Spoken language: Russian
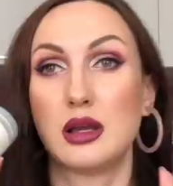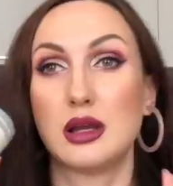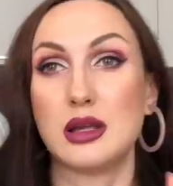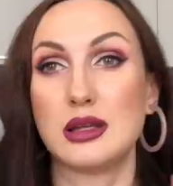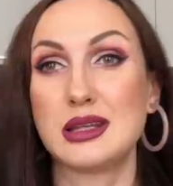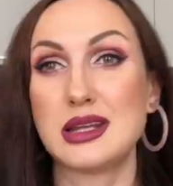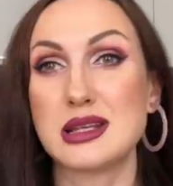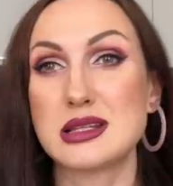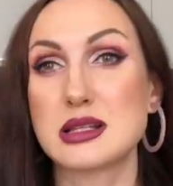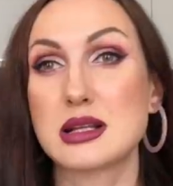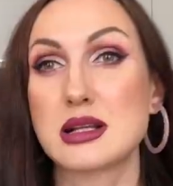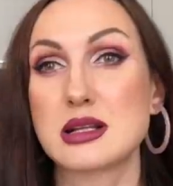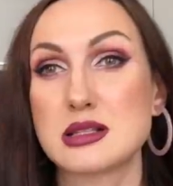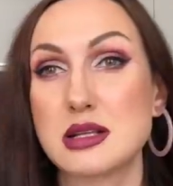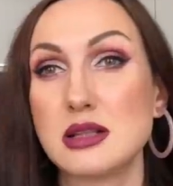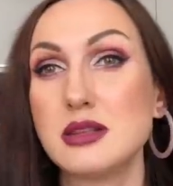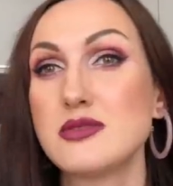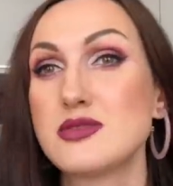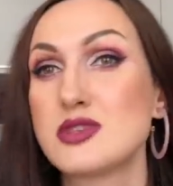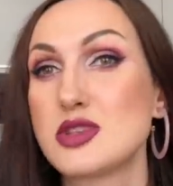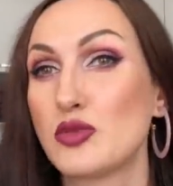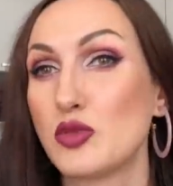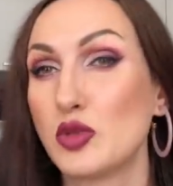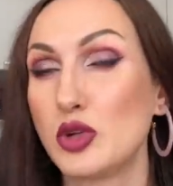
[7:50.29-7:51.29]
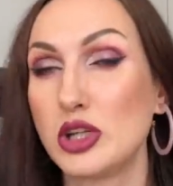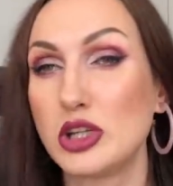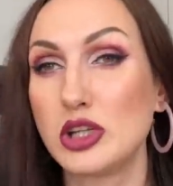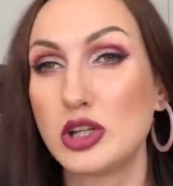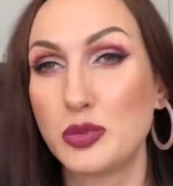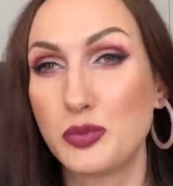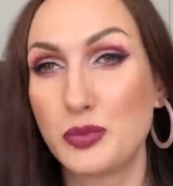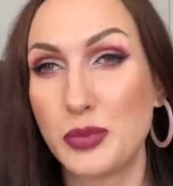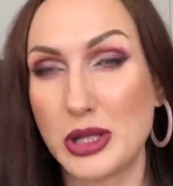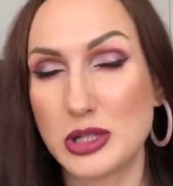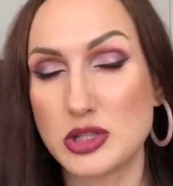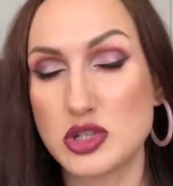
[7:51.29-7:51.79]
Я заказала всего
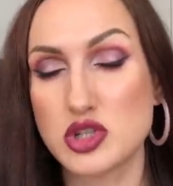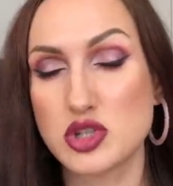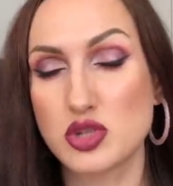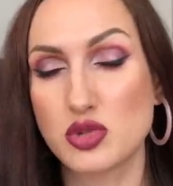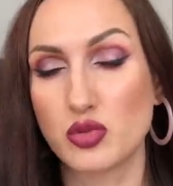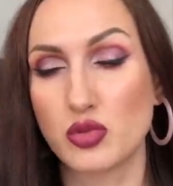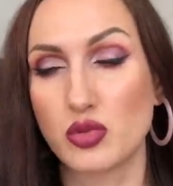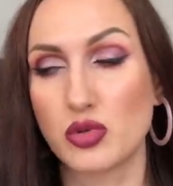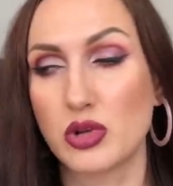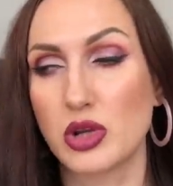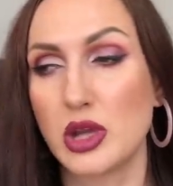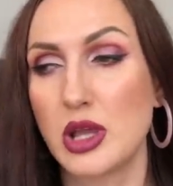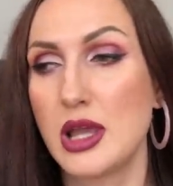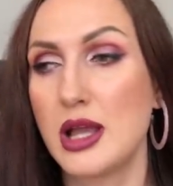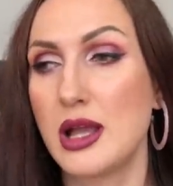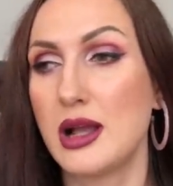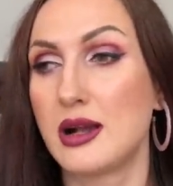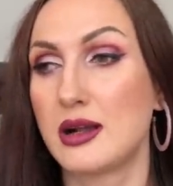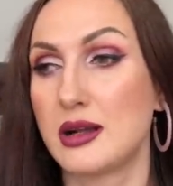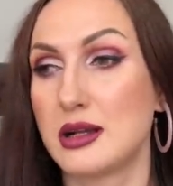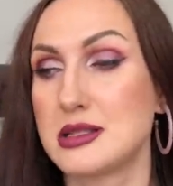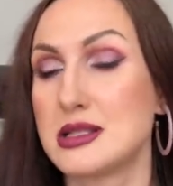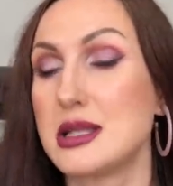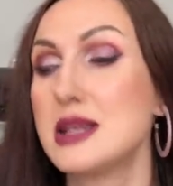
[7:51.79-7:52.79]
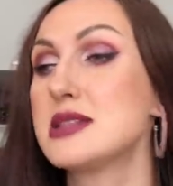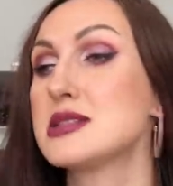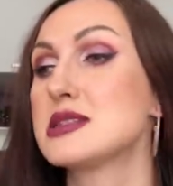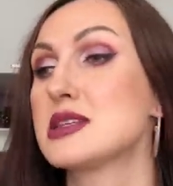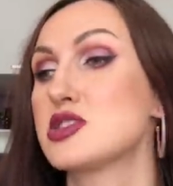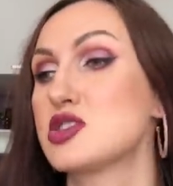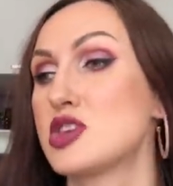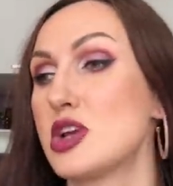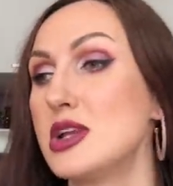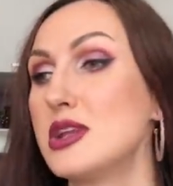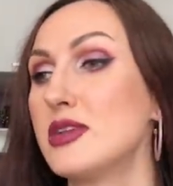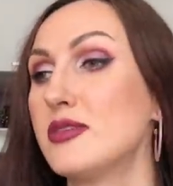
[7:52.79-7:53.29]
их 5 штук, хотя
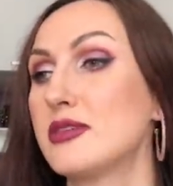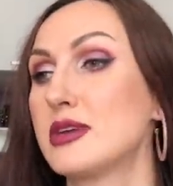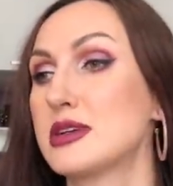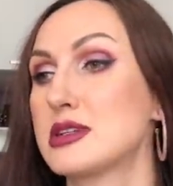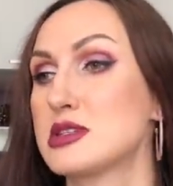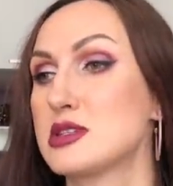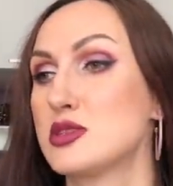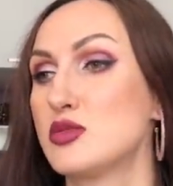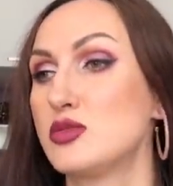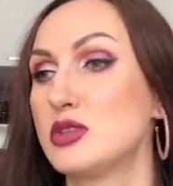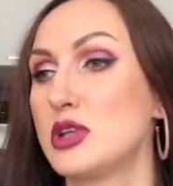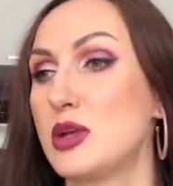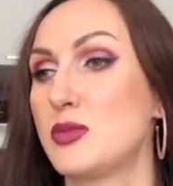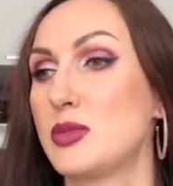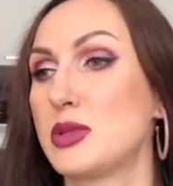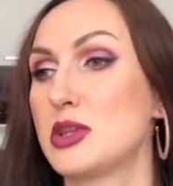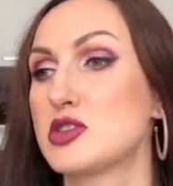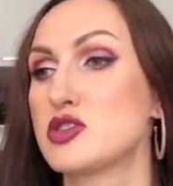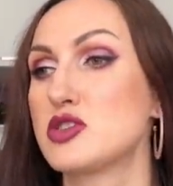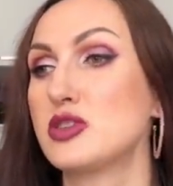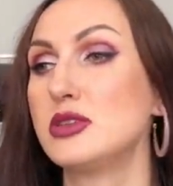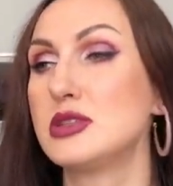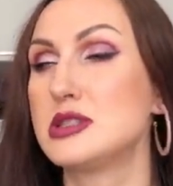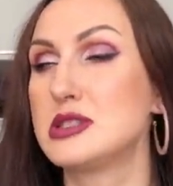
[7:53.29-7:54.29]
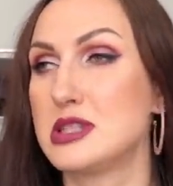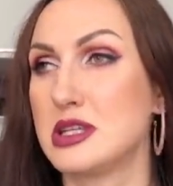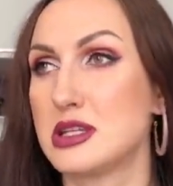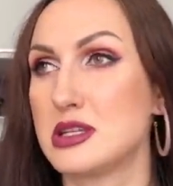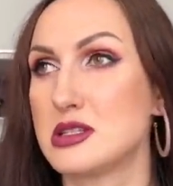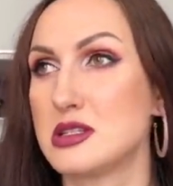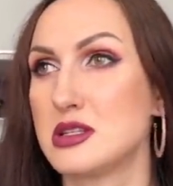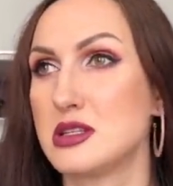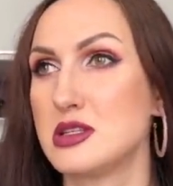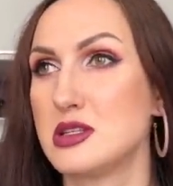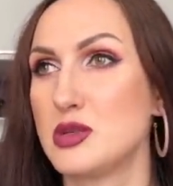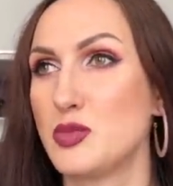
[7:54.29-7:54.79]
изначально в корзину я положила
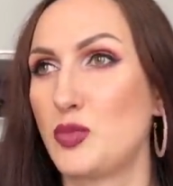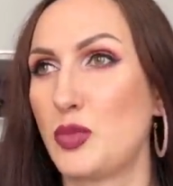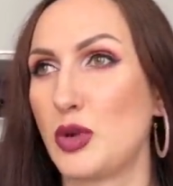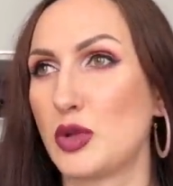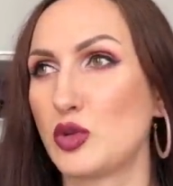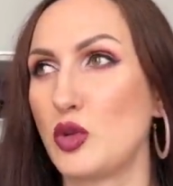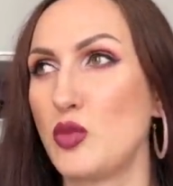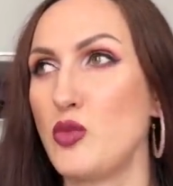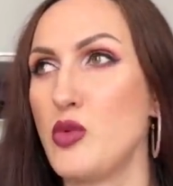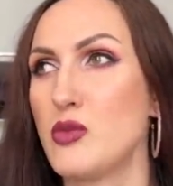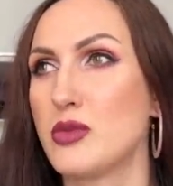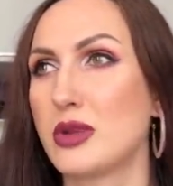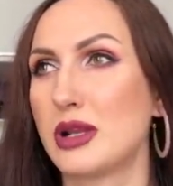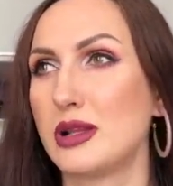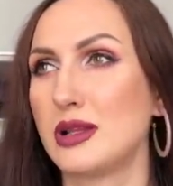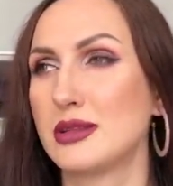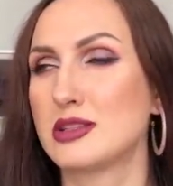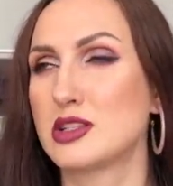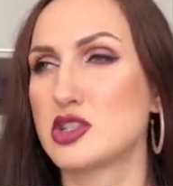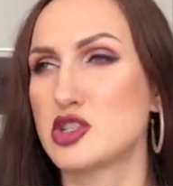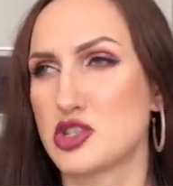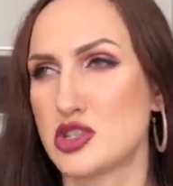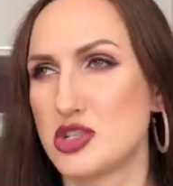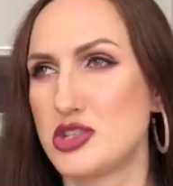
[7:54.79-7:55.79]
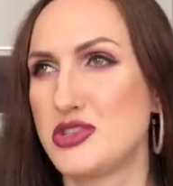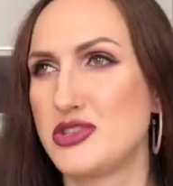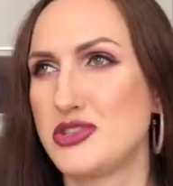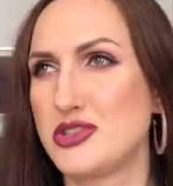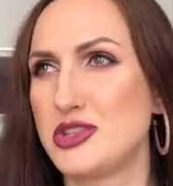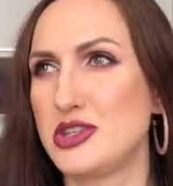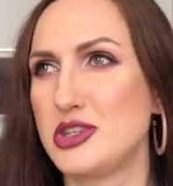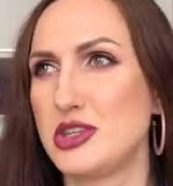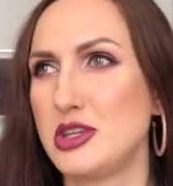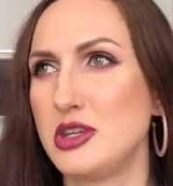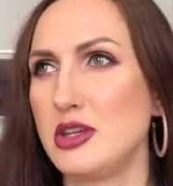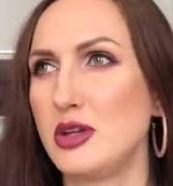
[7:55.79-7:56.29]
10, потом убрала до
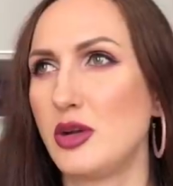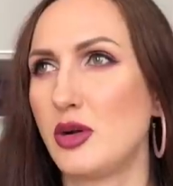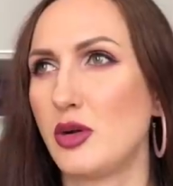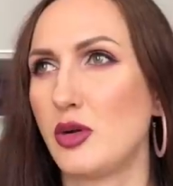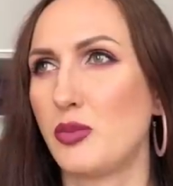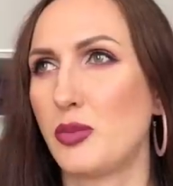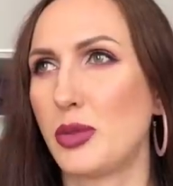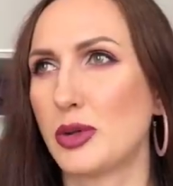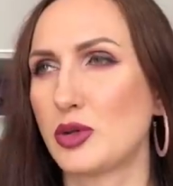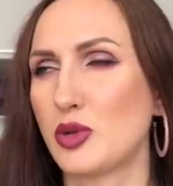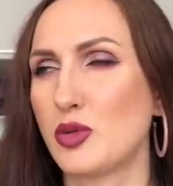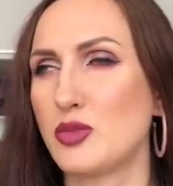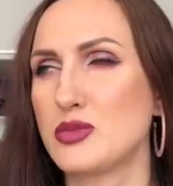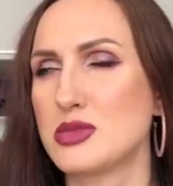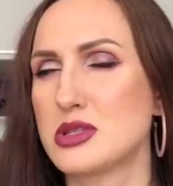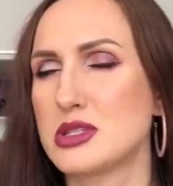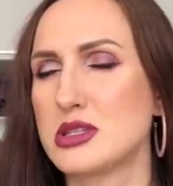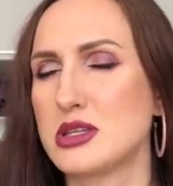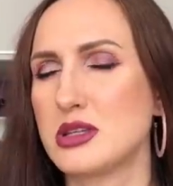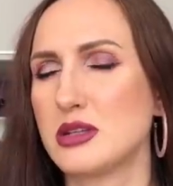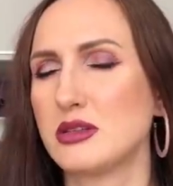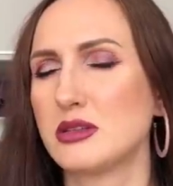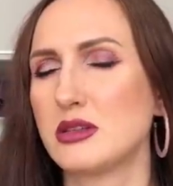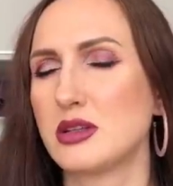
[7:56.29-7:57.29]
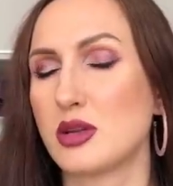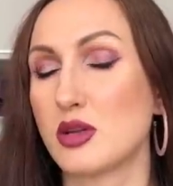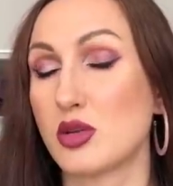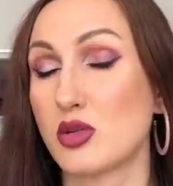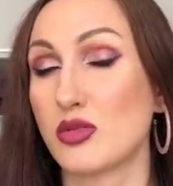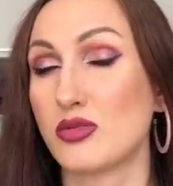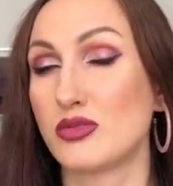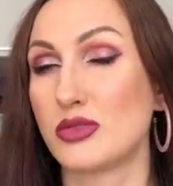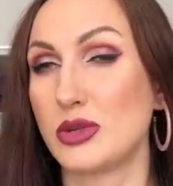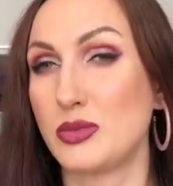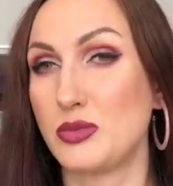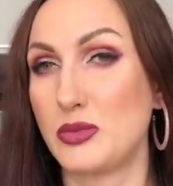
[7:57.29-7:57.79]
6, потом сделала
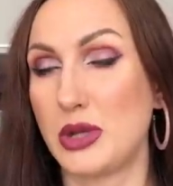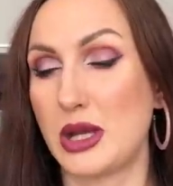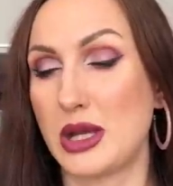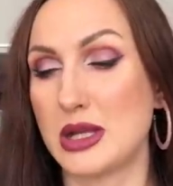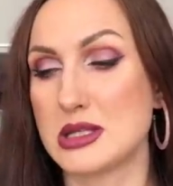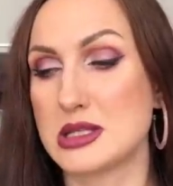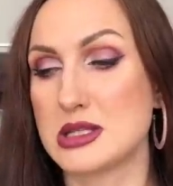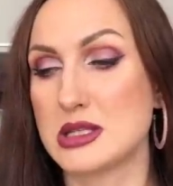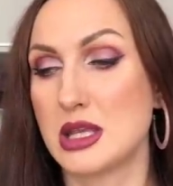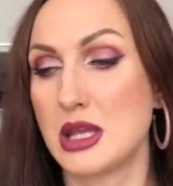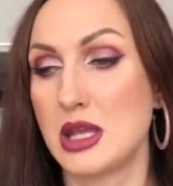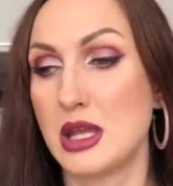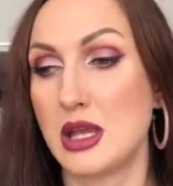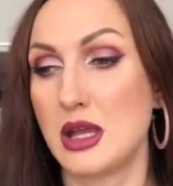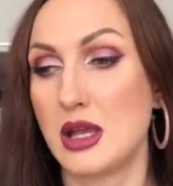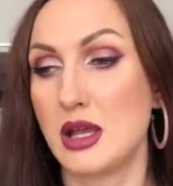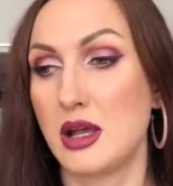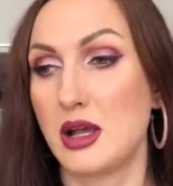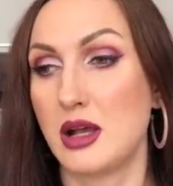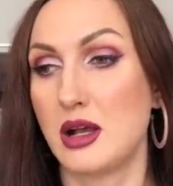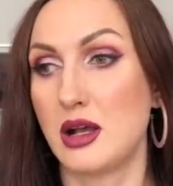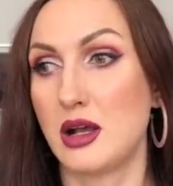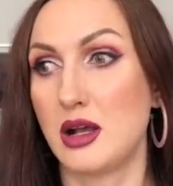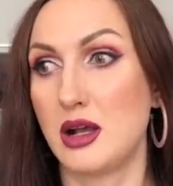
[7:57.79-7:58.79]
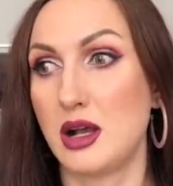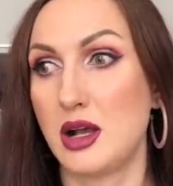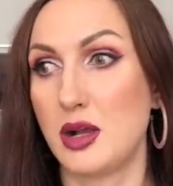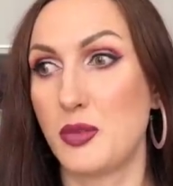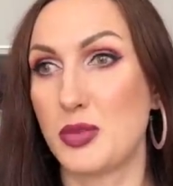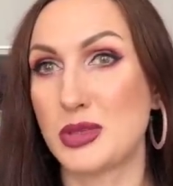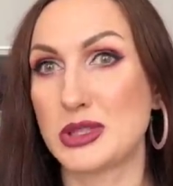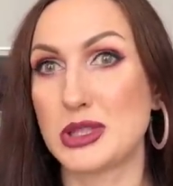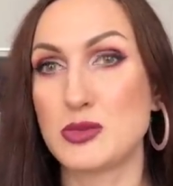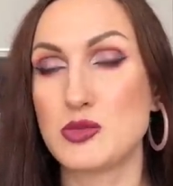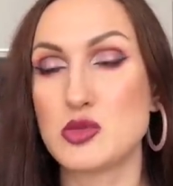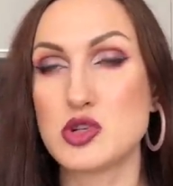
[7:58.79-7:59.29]
ровно 5. А,
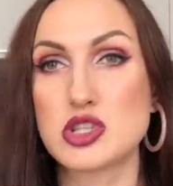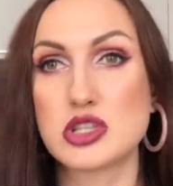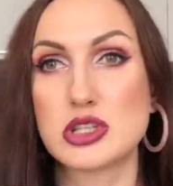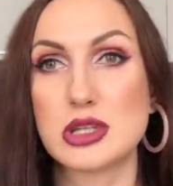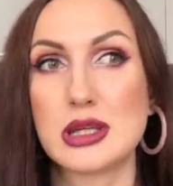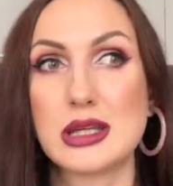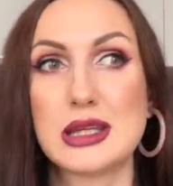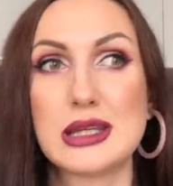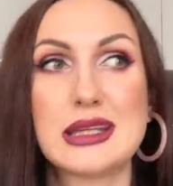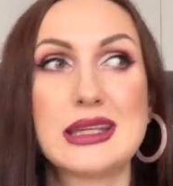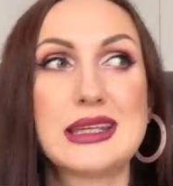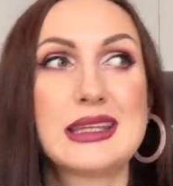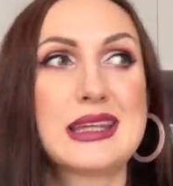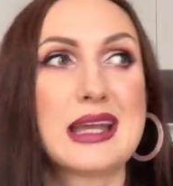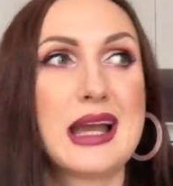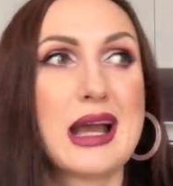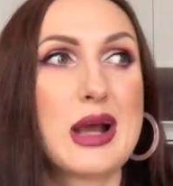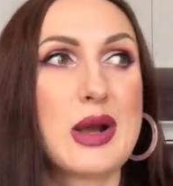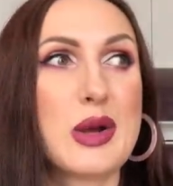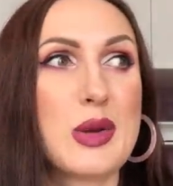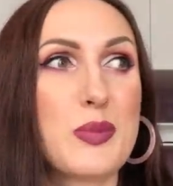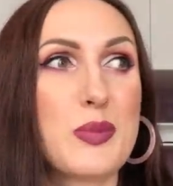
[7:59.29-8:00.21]
потому что я